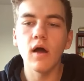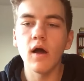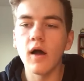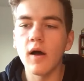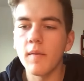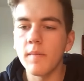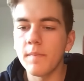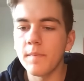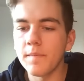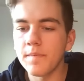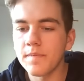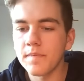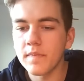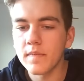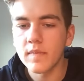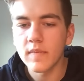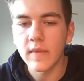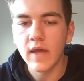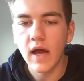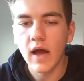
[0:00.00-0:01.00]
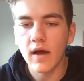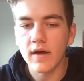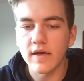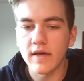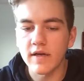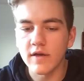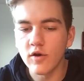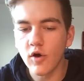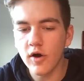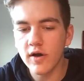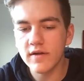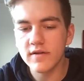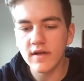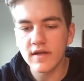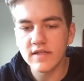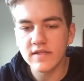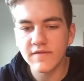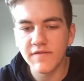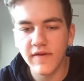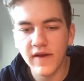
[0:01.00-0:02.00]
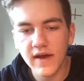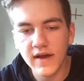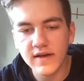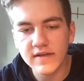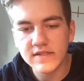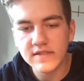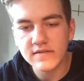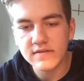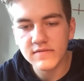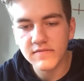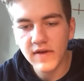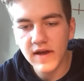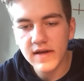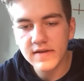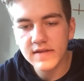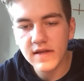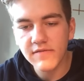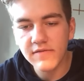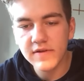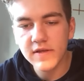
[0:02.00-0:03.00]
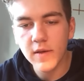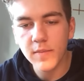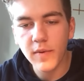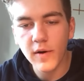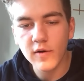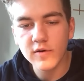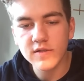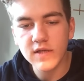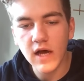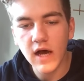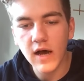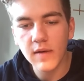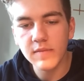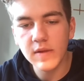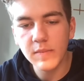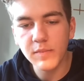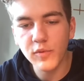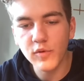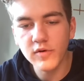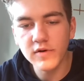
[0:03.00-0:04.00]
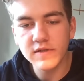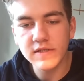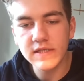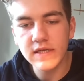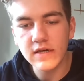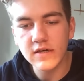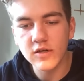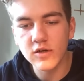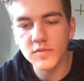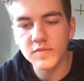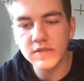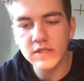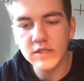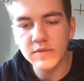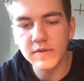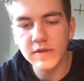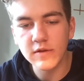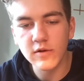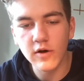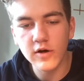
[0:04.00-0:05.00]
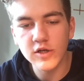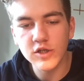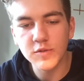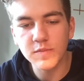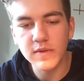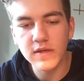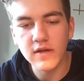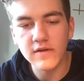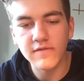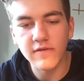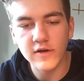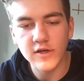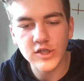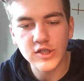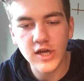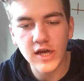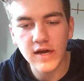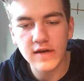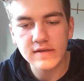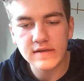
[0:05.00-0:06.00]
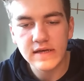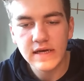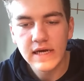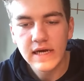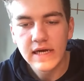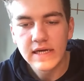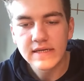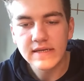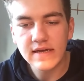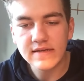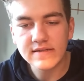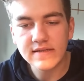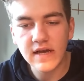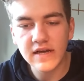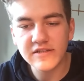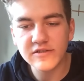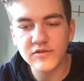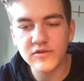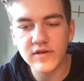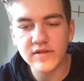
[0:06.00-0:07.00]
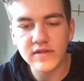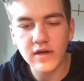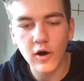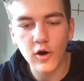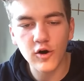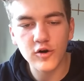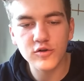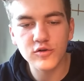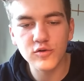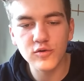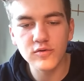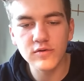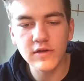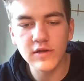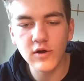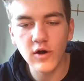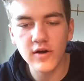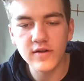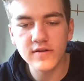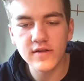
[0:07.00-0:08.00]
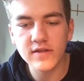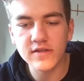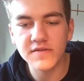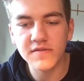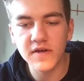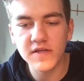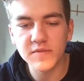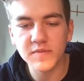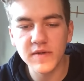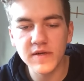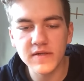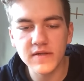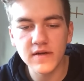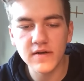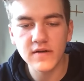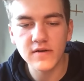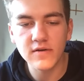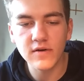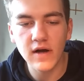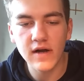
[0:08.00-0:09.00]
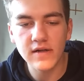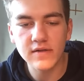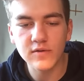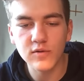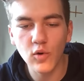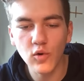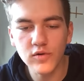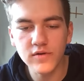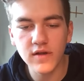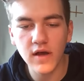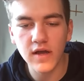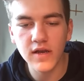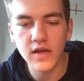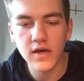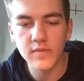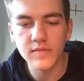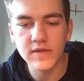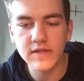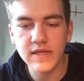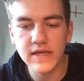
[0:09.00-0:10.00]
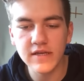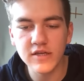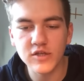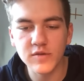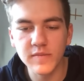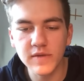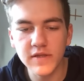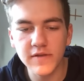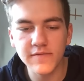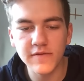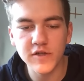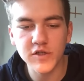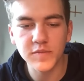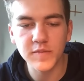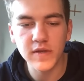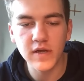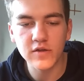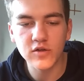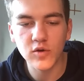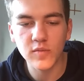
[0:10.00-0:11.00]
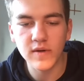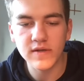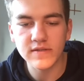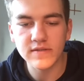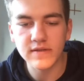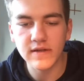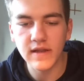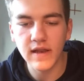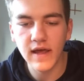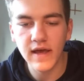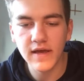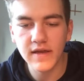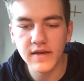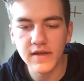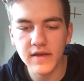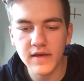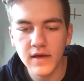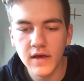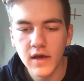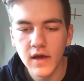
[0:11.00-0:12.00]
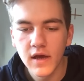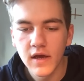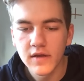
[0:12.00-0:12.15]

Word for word: ähm, ja, hier neue Transfers. Während der Winterpause haben die Bundesliga-Clubs sich mit neuen Spielern verstärkt. Das kannst du jetzt auch tun. Die neuen Transfers beinhalten unter anderem die dänischen Mittelfeldspieler Thomas Delaney,